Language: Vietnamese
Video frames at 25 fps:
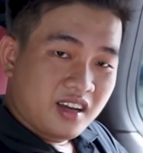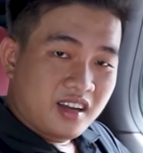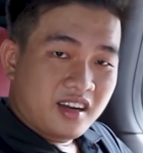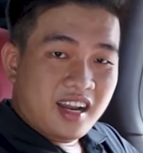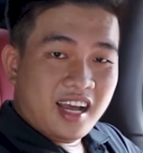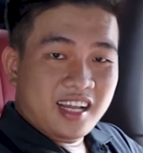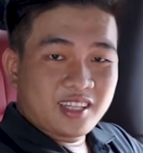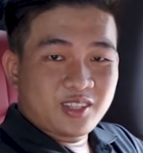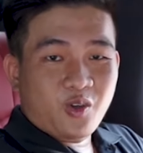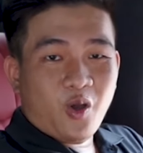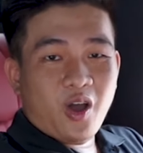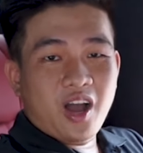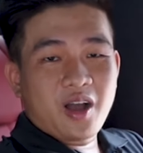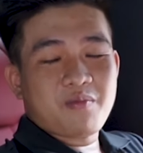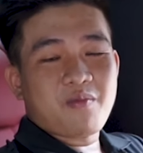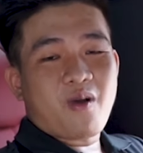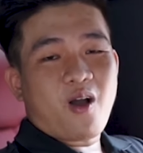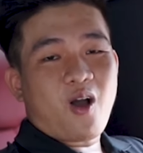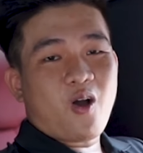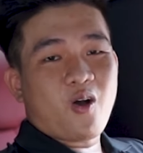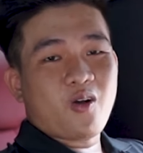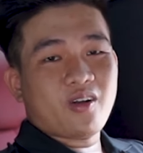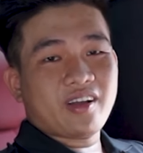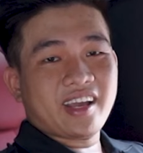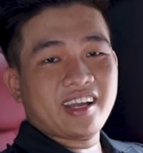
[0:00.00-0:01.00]
là toàn
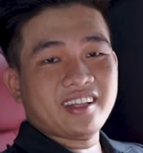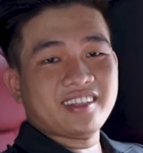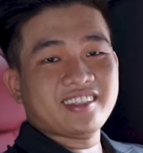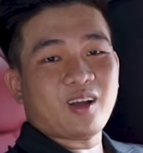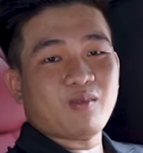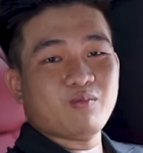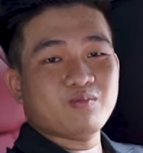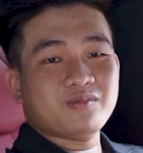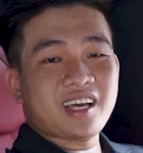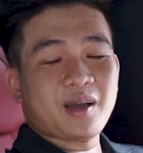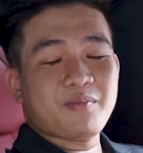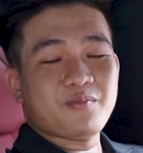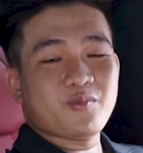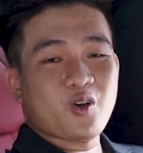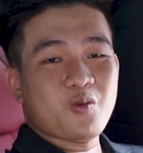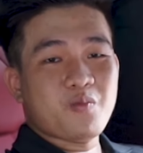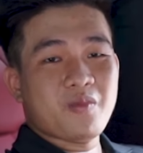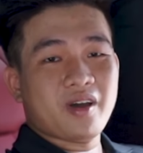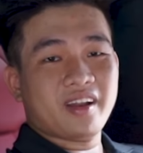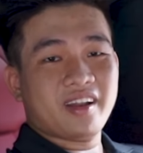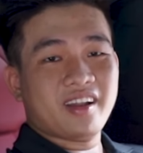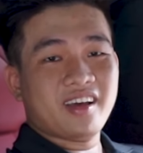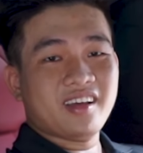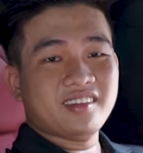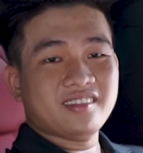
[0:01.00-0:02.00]
bộ cái trọng tâm của
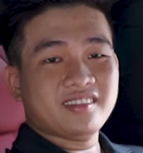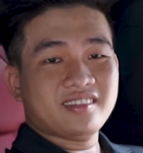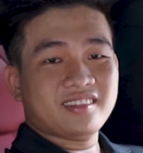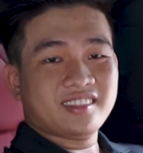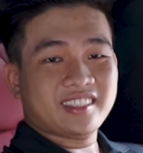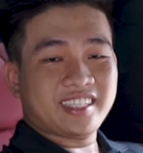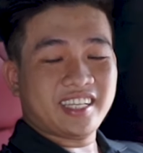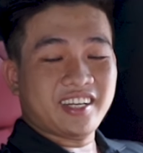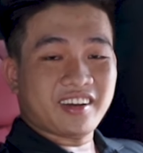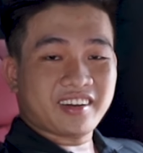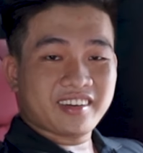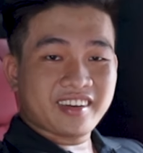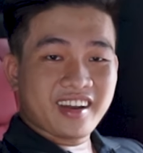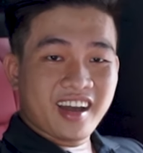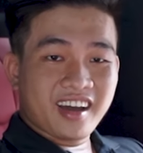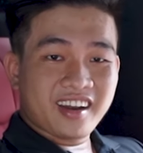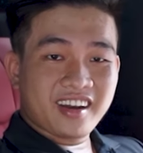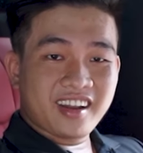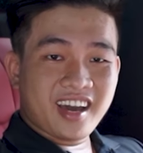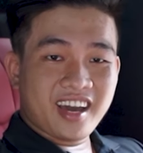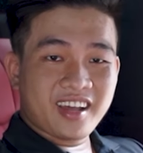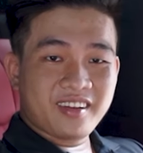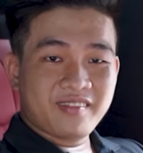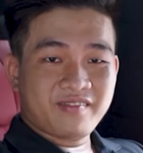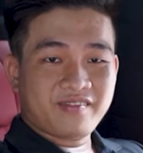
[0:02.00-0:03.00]
mình sẽ được nâng
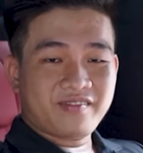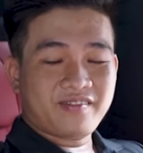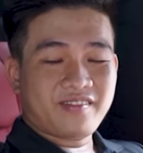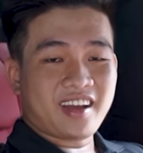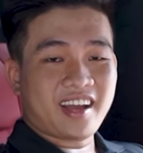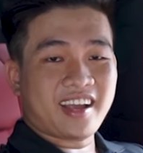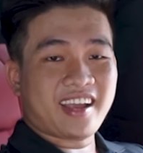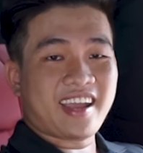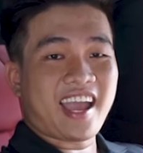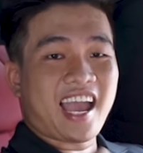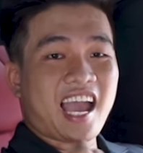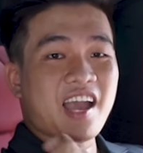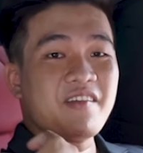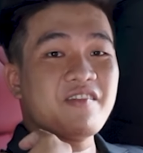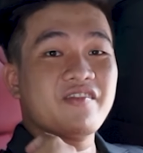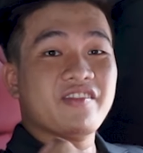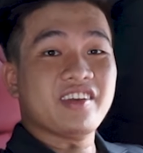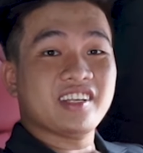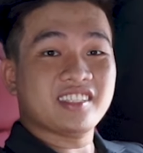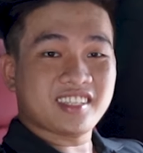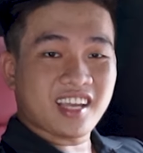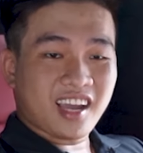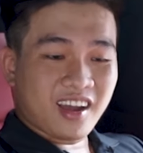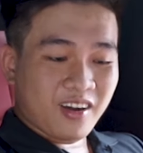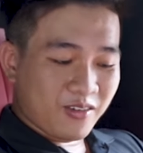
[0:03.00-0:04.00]
lên và ngã về
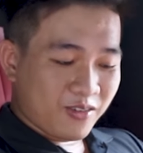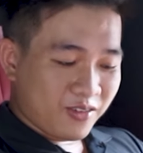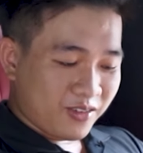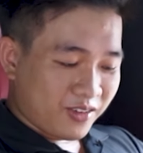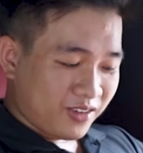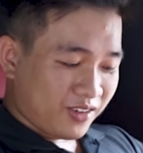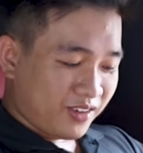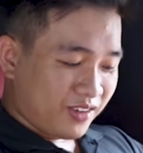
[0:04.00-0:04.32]
phía sau.